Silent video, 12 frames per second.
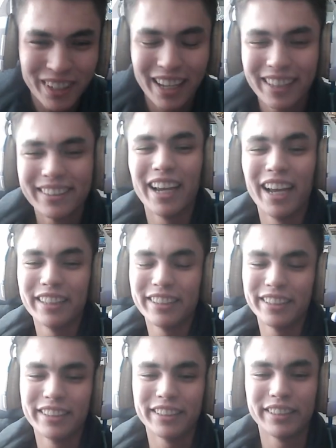Да,
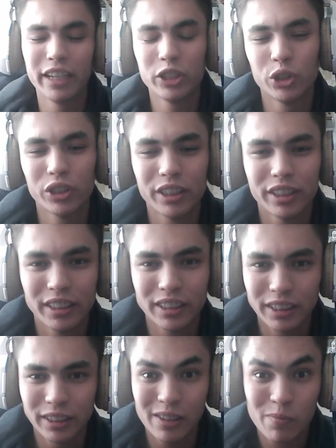это
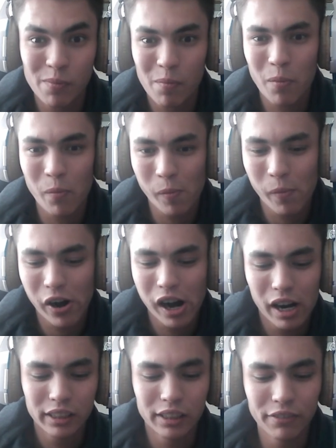также...
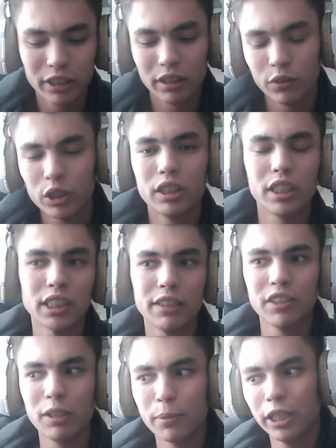Наверное, вот это
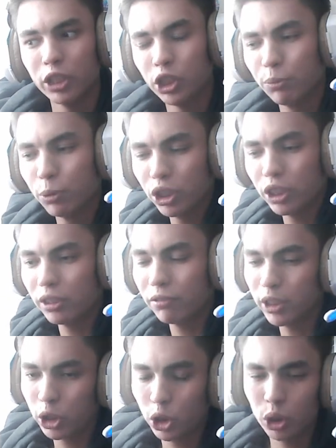основные мои ошибочки
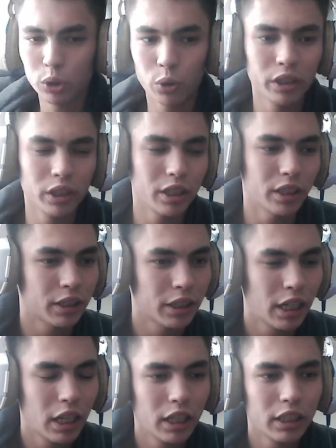в щиткониках.
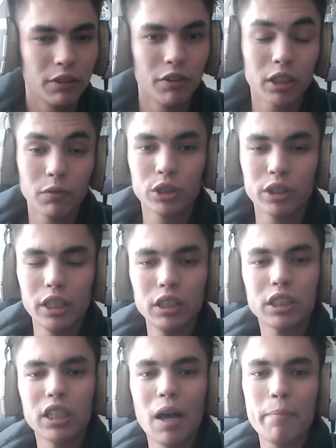Наверное, вот знаете,
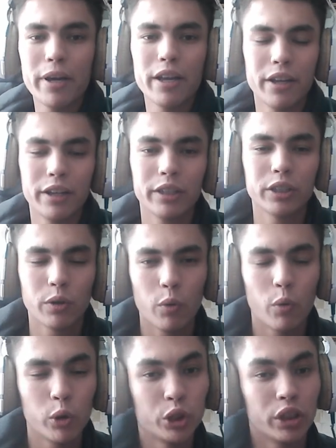самое
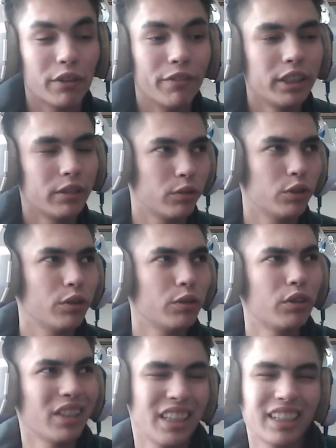очень... Давайте
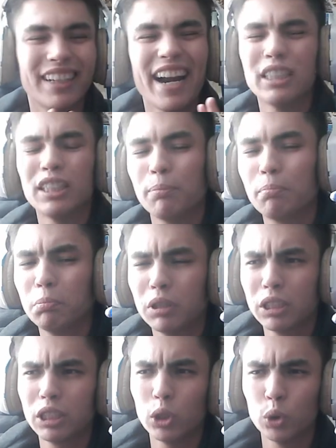так кратко
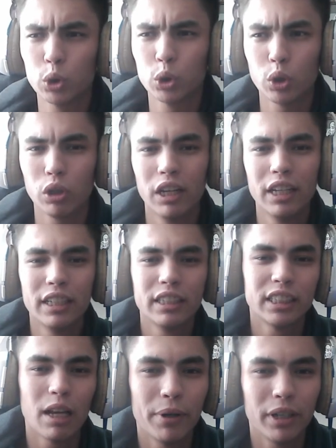скажу, что
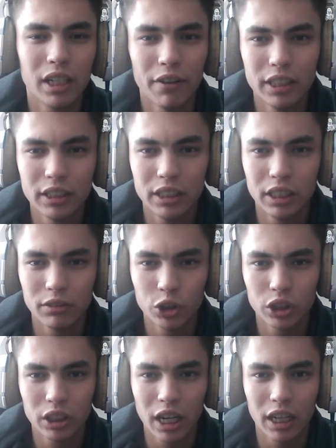самое главное я сделал в
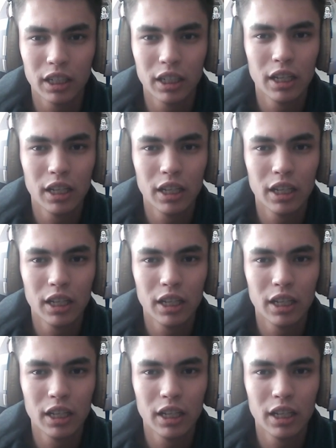щитках.